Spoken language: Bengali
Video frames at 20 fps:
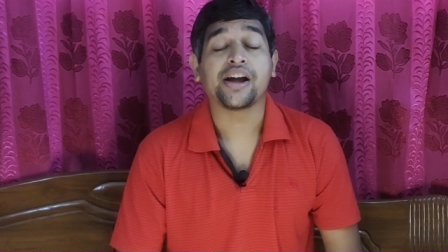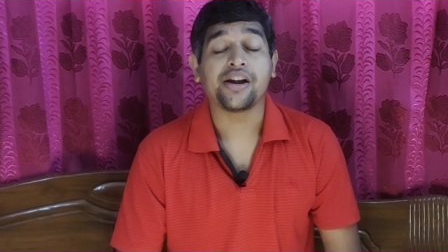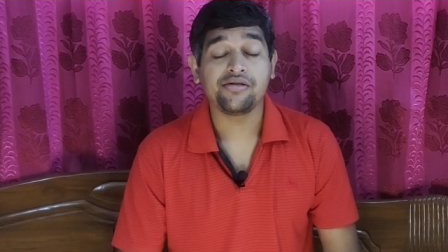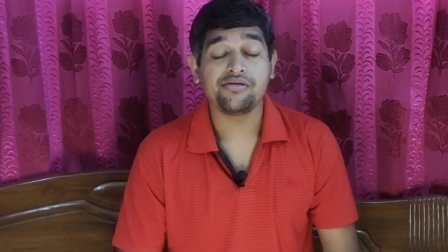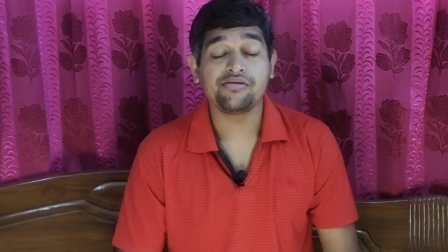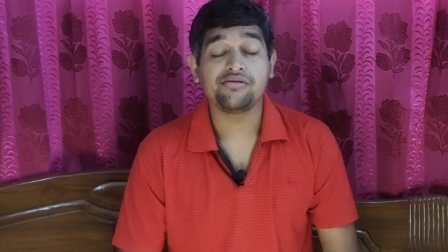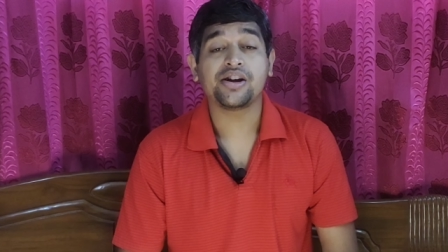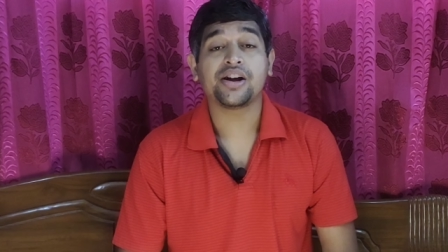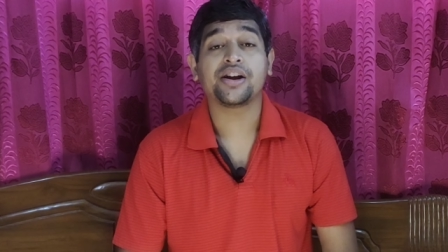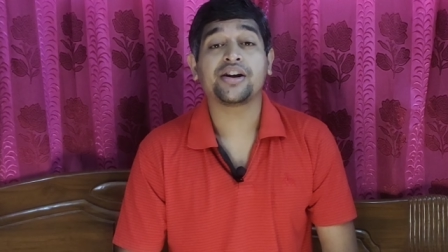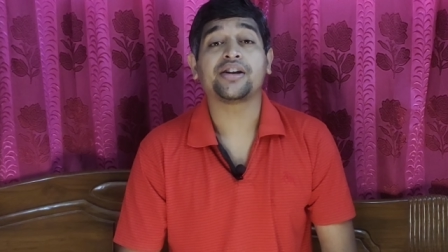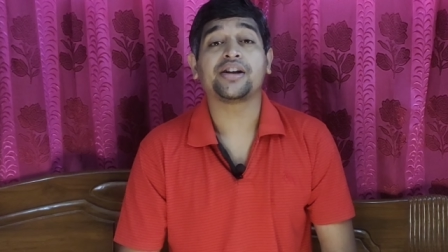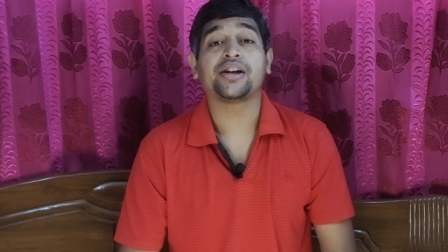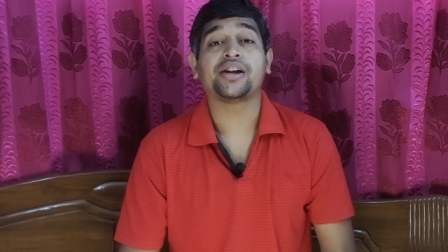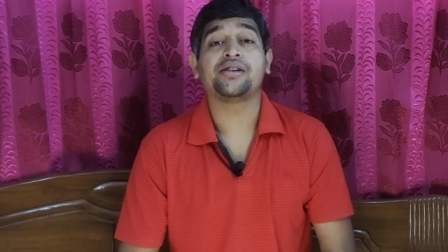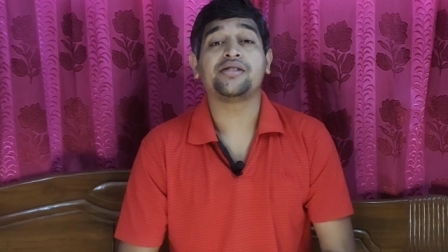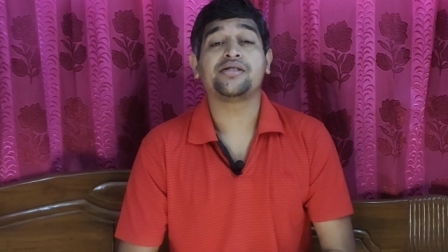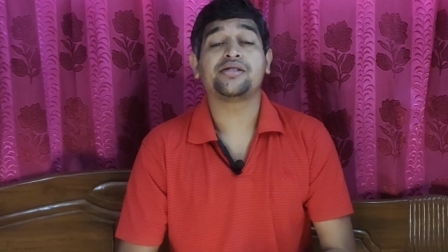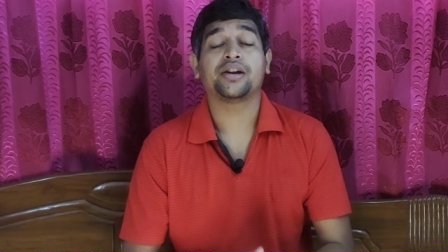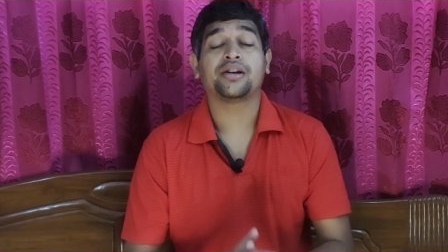ইন্ডিয়ার
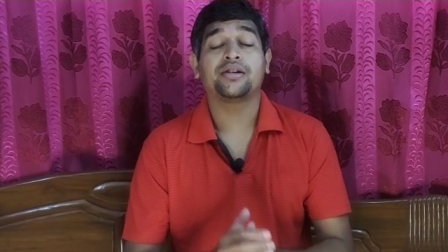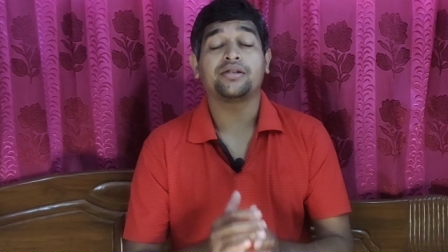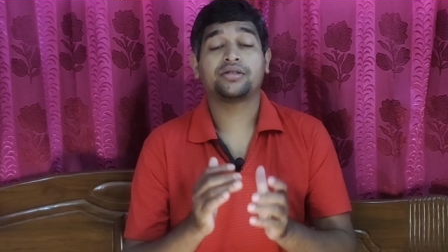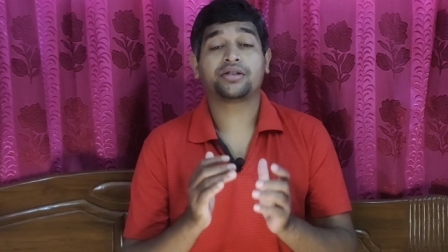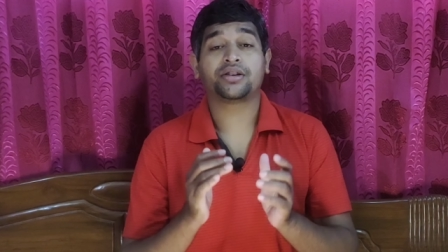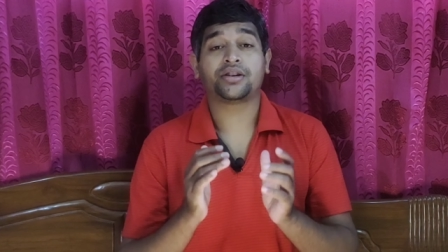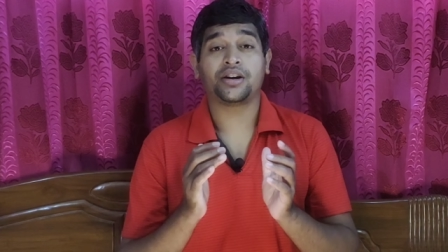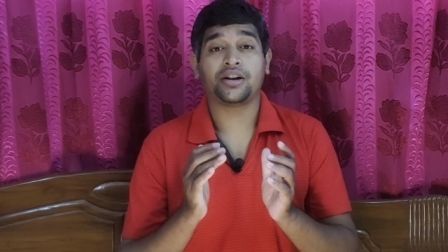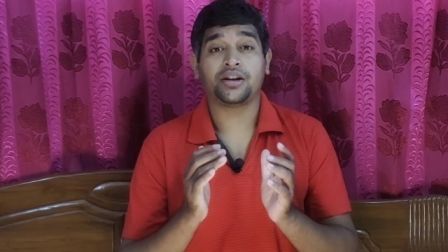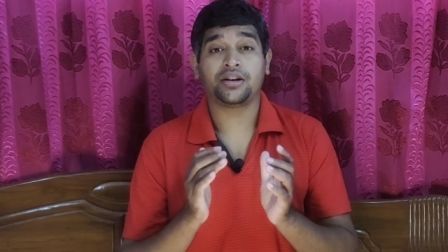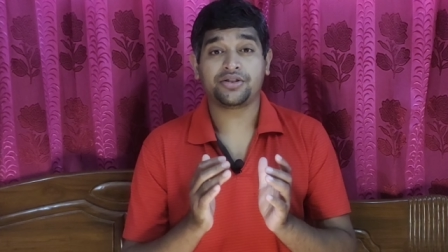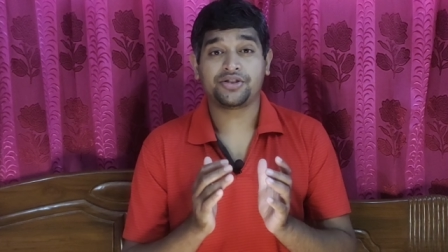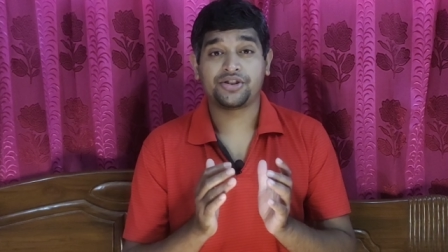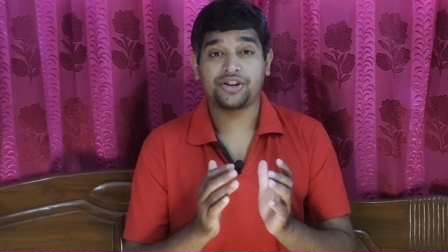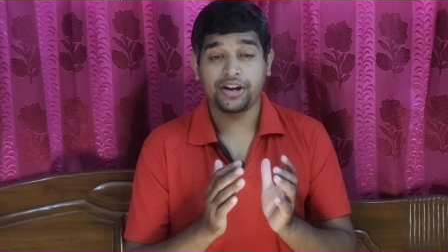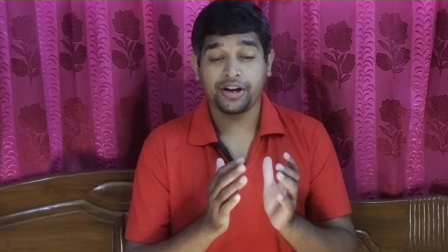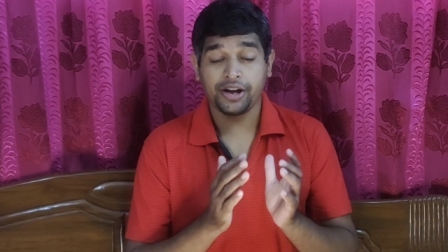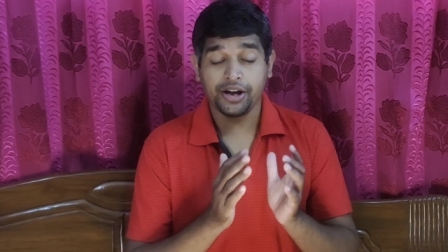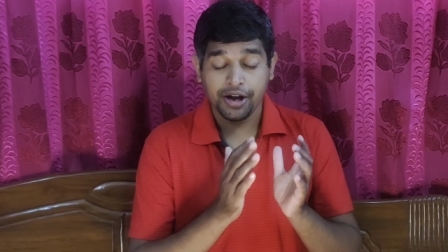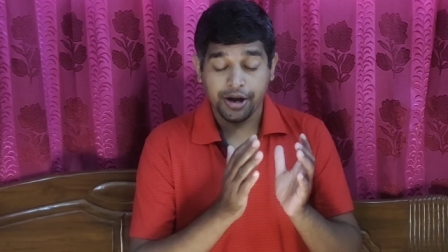ইন্টারন্যাশনাল
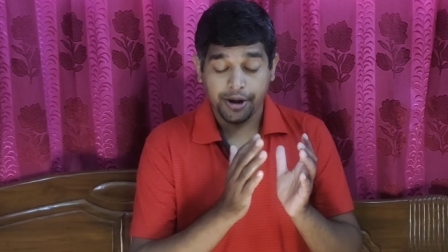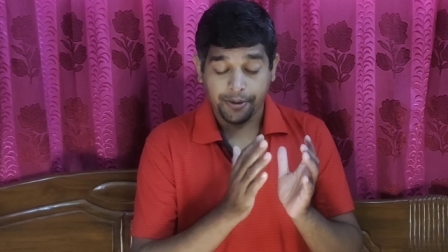যে